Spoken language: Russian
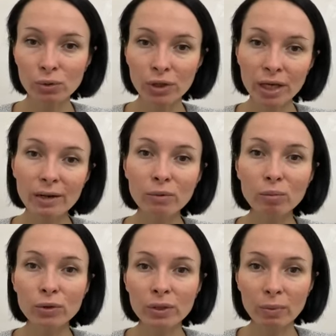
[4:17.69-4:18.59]
что
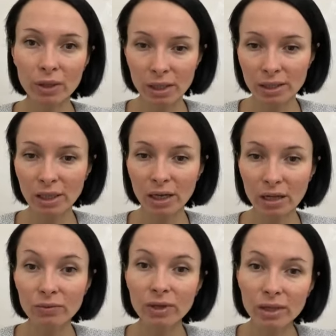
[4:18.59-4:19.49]
некому будет подать
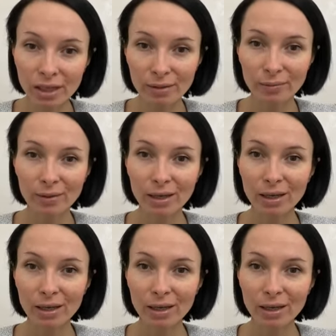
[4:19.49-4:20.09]
стакан воды.